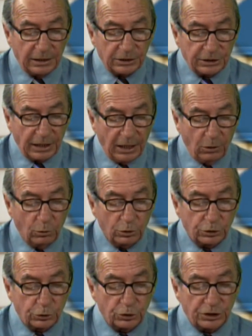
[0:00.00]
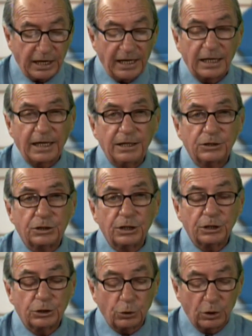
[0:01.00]
são José
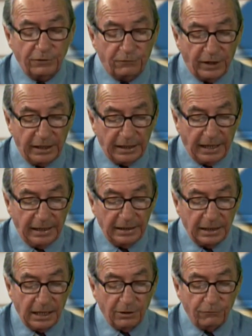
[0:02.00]
Leite de Oliveira,